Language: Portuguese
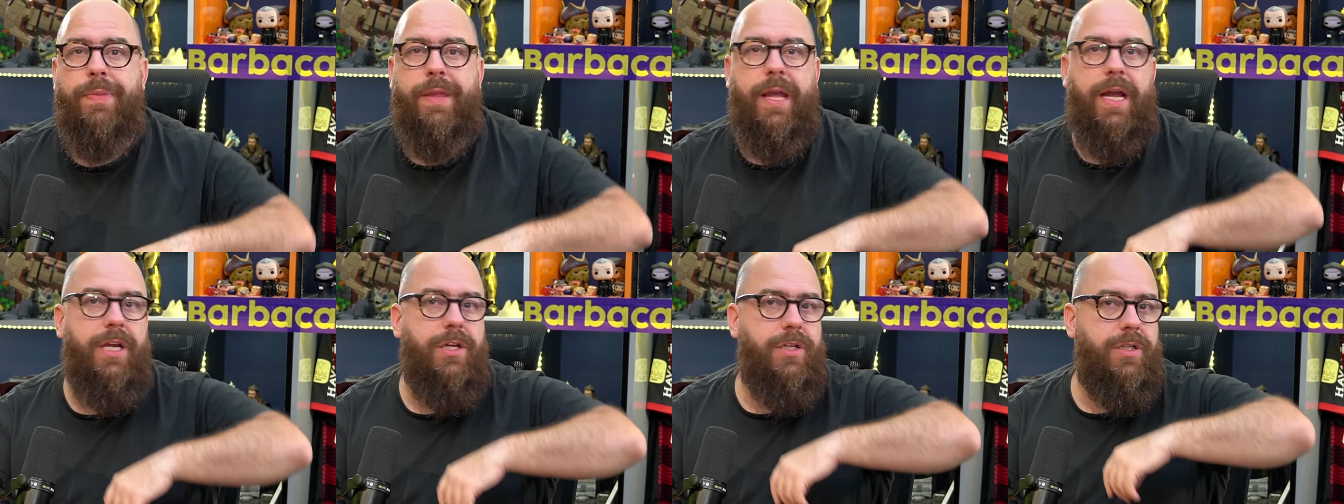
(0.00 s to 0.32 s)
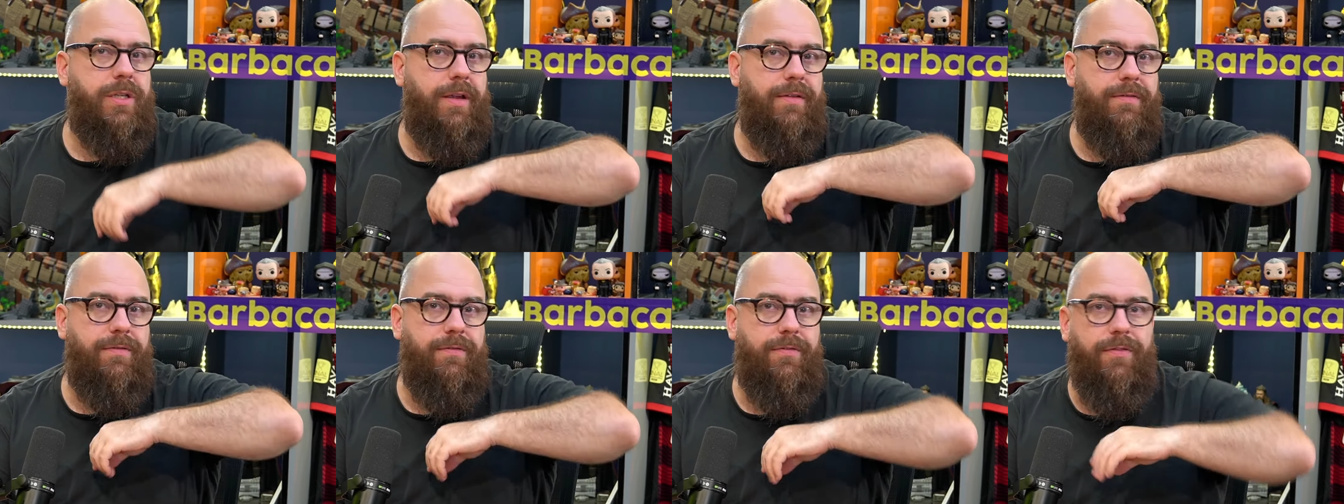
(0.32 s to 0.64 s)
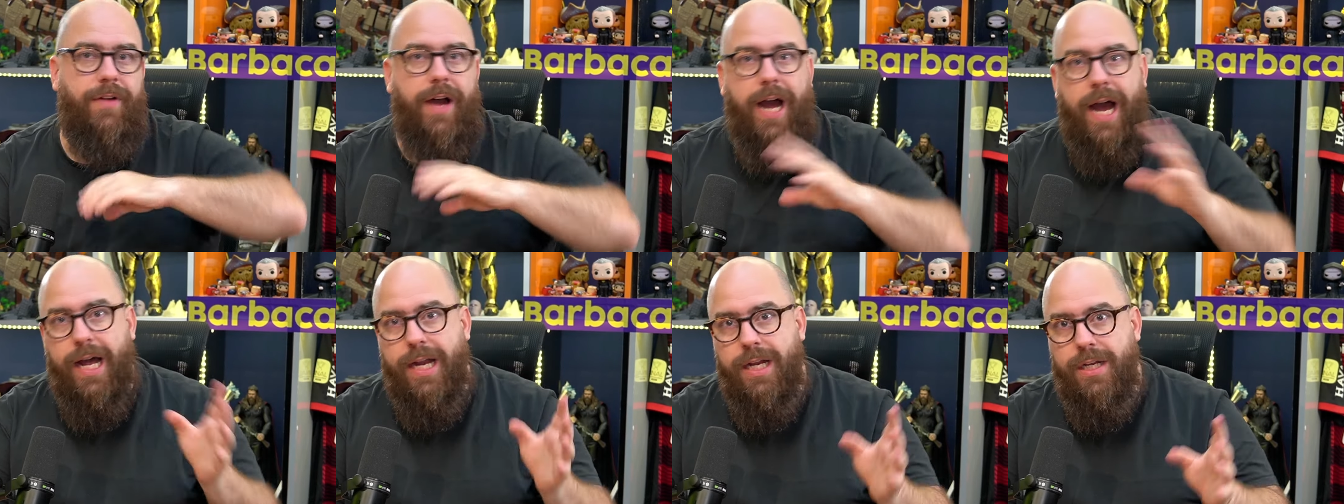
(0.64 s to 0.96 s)
Eles têm
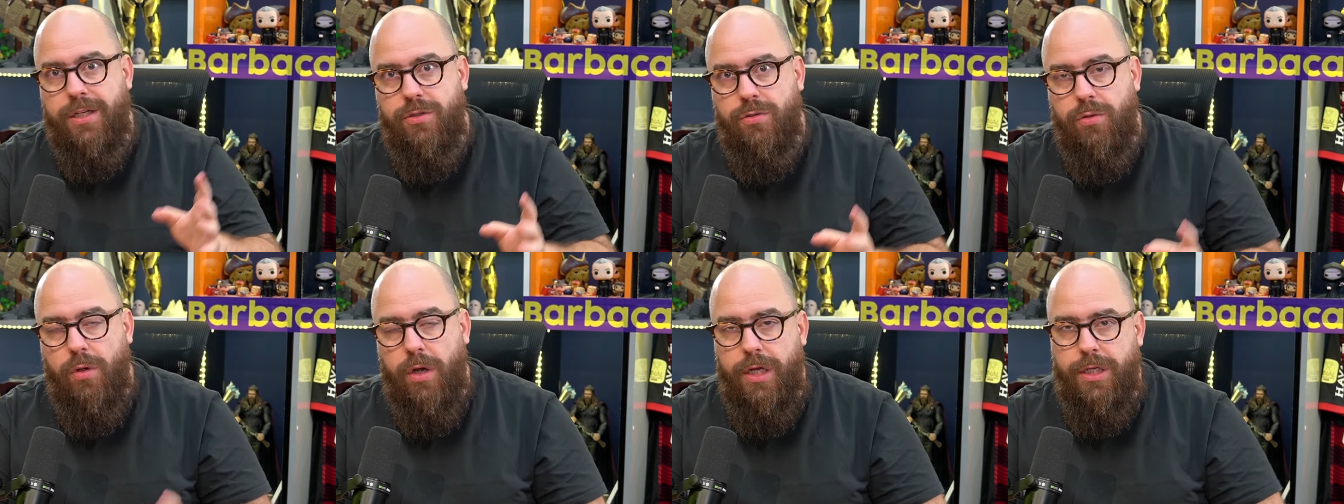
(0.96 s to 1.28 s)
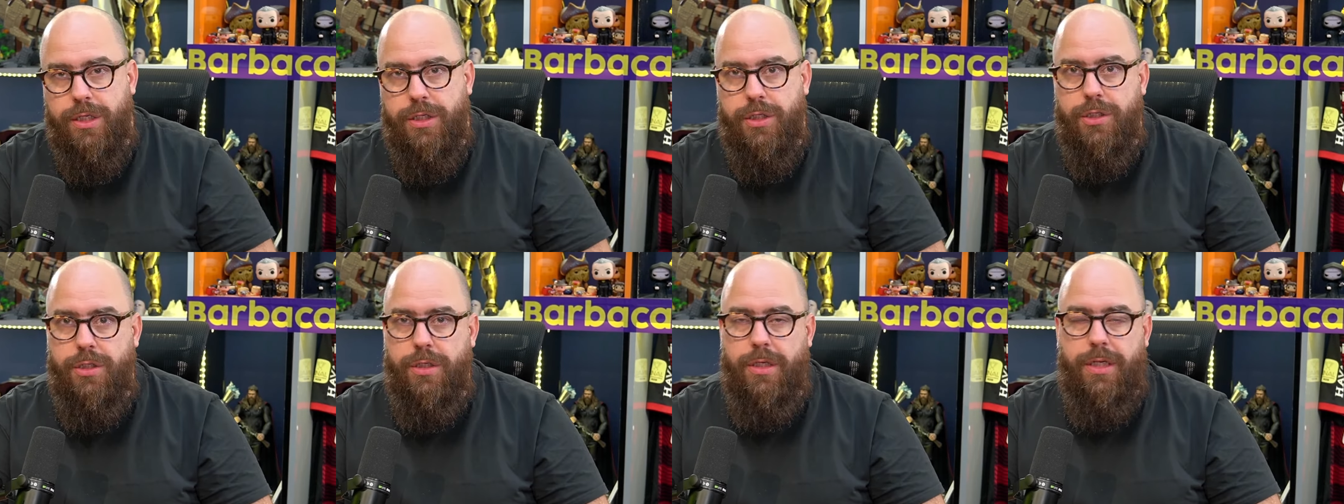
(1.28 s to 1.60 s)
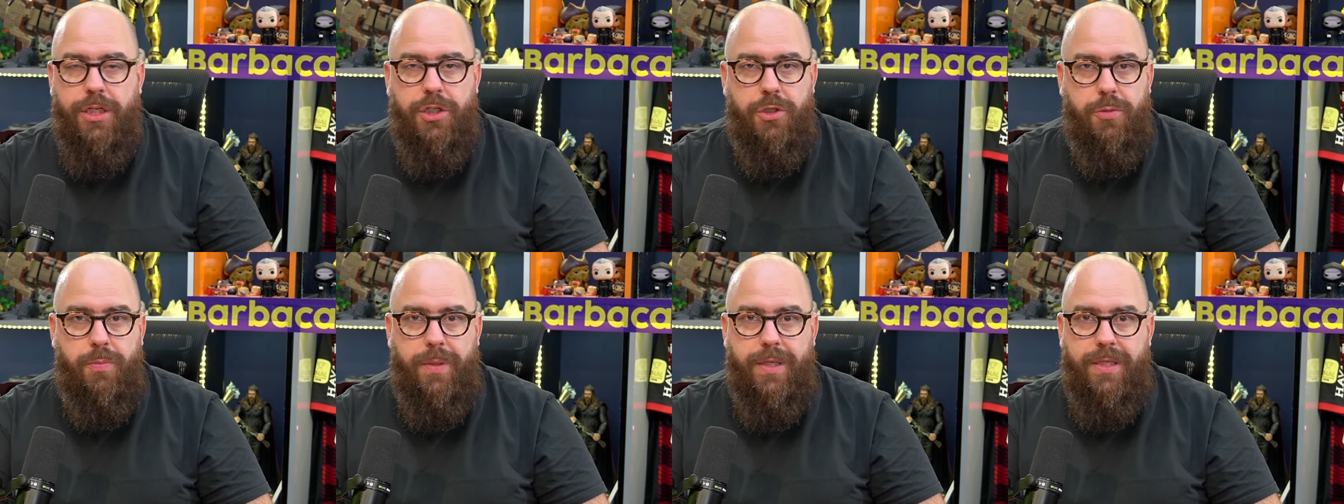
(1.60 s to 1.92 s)
várias odds
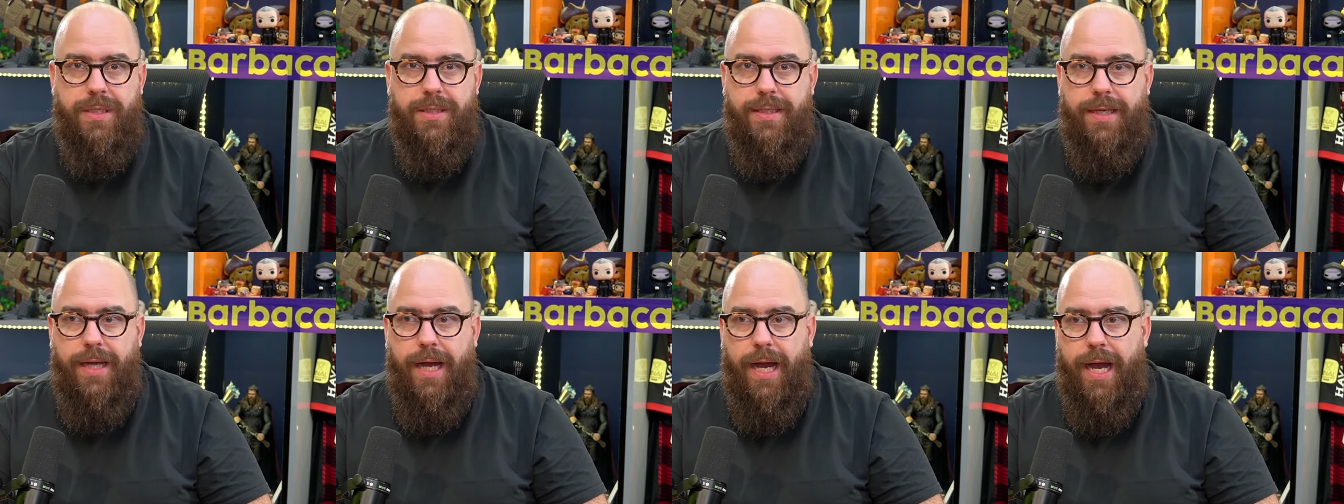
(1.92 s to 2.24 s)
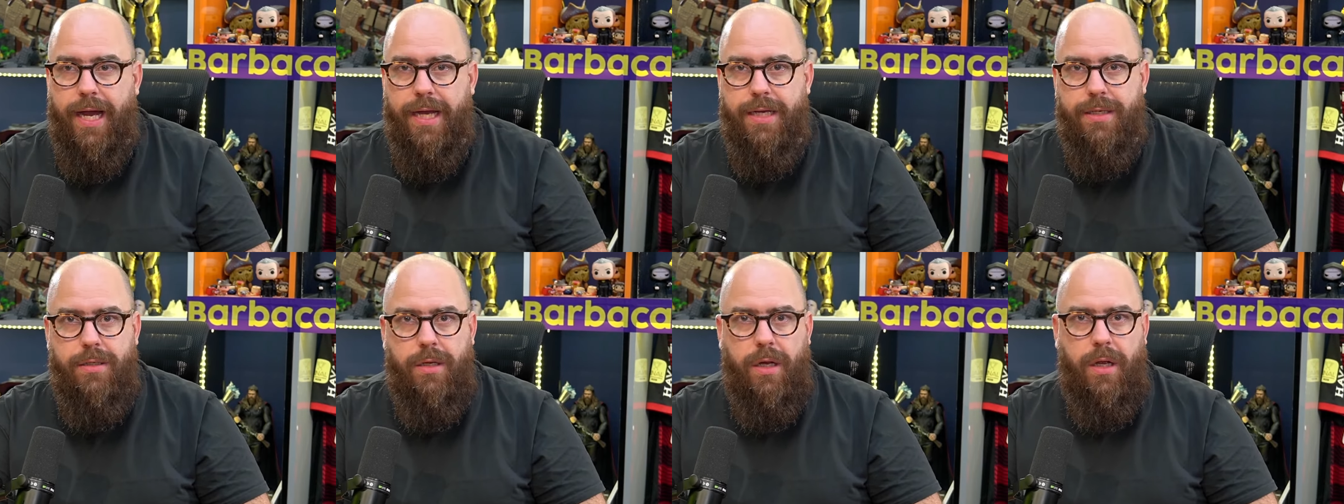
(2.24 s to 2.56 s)
especiais,